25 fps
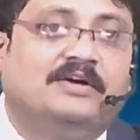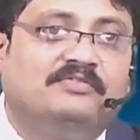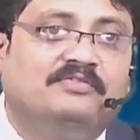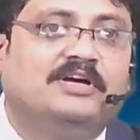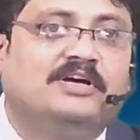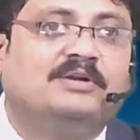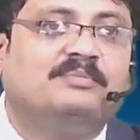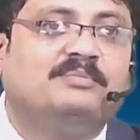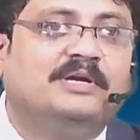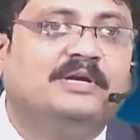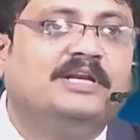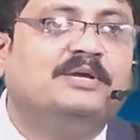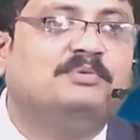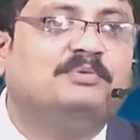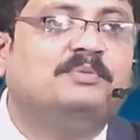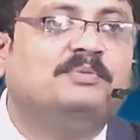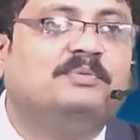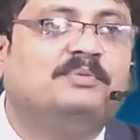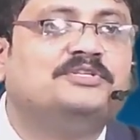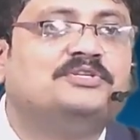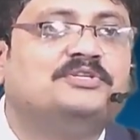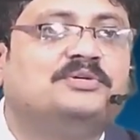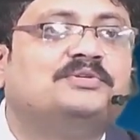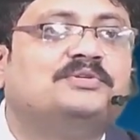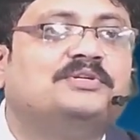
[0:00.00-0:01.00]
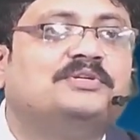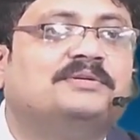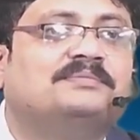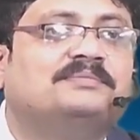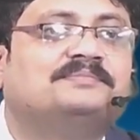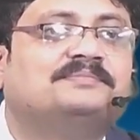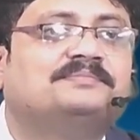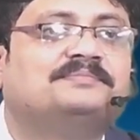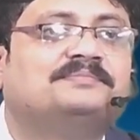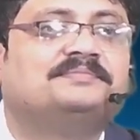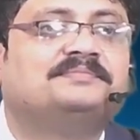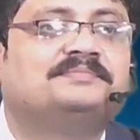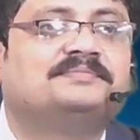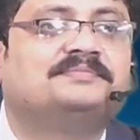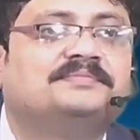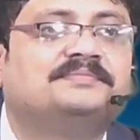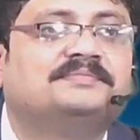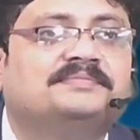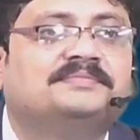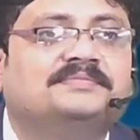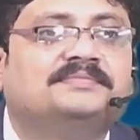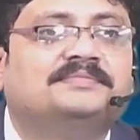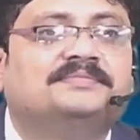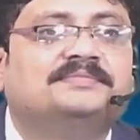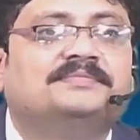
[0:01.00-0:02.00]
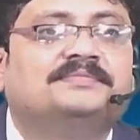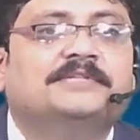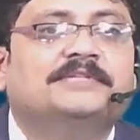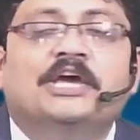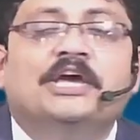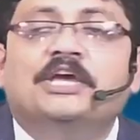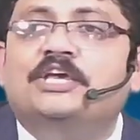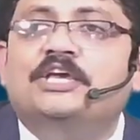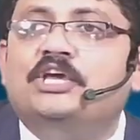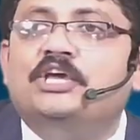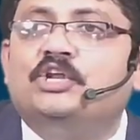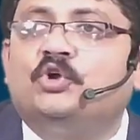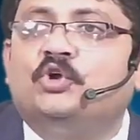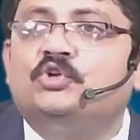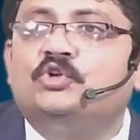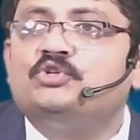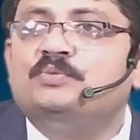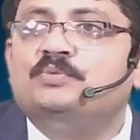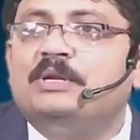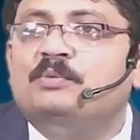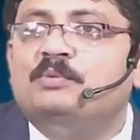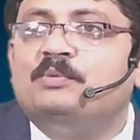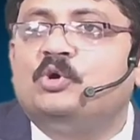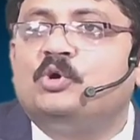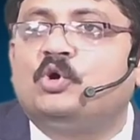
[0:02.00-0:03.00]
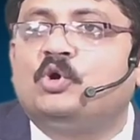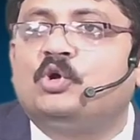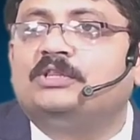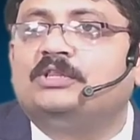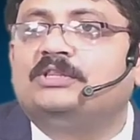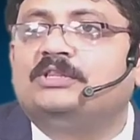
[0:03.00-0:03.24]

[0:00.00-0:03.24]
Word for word: ఆ ఫార్మాటే ఇప్పుడు మనం చదువుతున్నాం ఈరోజు మనము